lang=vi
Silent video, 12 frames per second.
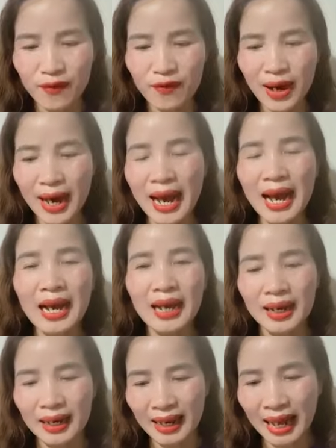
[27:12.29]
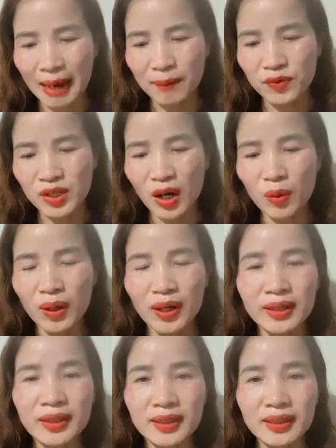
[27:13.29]
Và làm cho ông
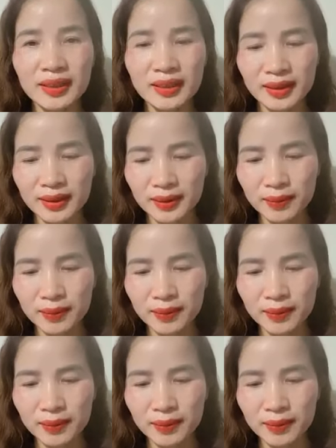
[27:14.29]
ấy